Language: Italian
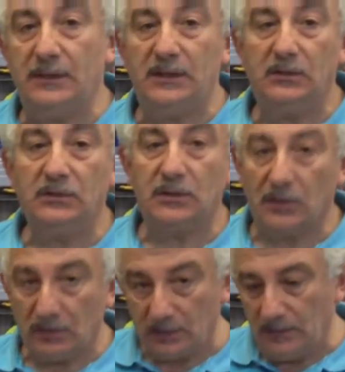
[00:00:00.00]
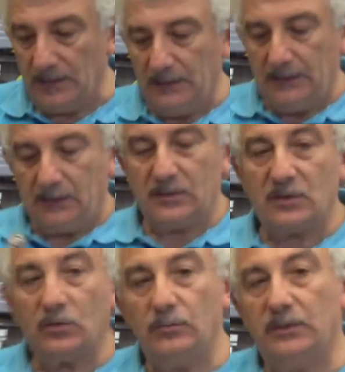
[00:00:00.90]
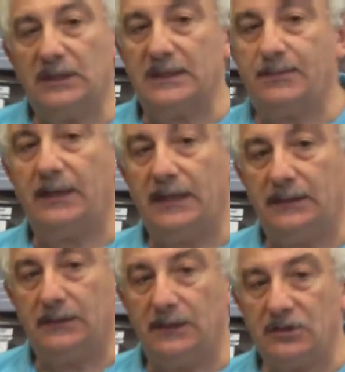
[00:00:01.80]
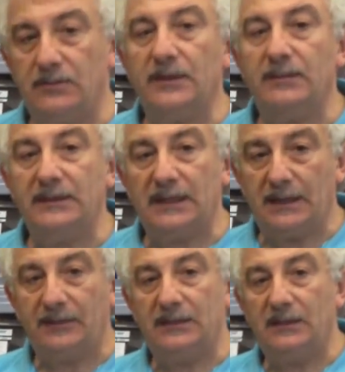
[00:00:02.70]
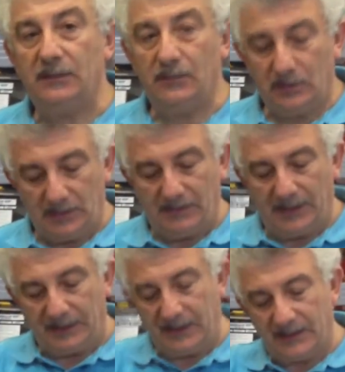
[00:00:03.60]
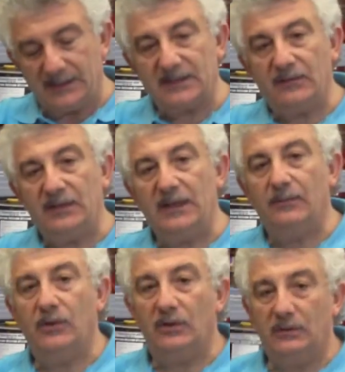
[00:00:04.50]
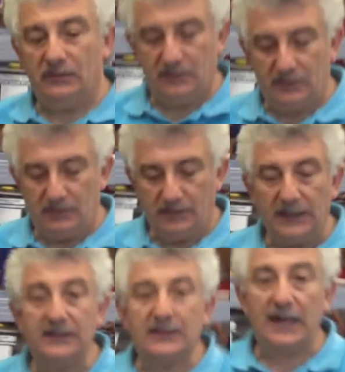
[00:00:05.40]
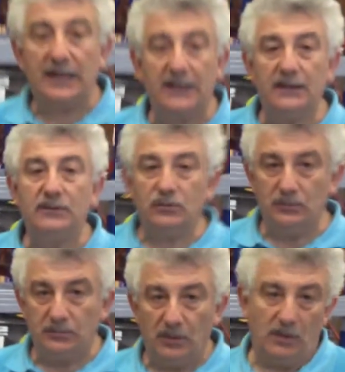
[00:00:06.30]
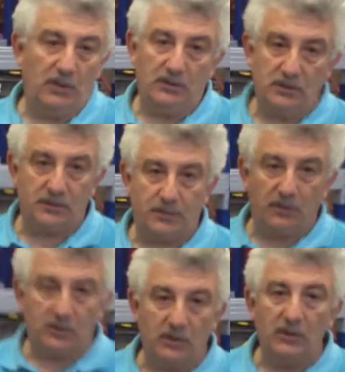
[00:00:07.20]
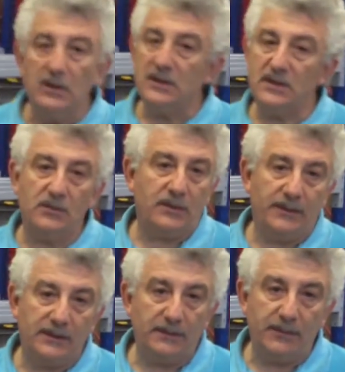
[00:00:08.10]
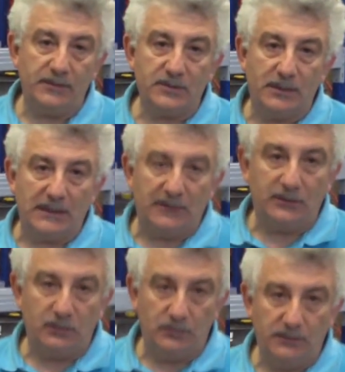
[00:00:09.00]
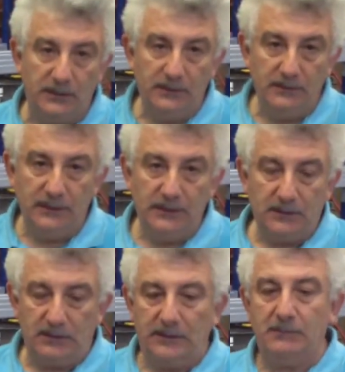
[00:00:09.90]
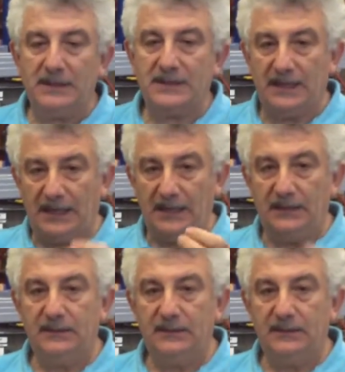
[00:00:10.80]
di controllo questo tubo trasparente ci permetterà, mettendo in moto la macchina, che se vediamo oh, entrare nel tubo olio sporco, sicuramente abbiamo sbagliato i tubi. Quindi basterà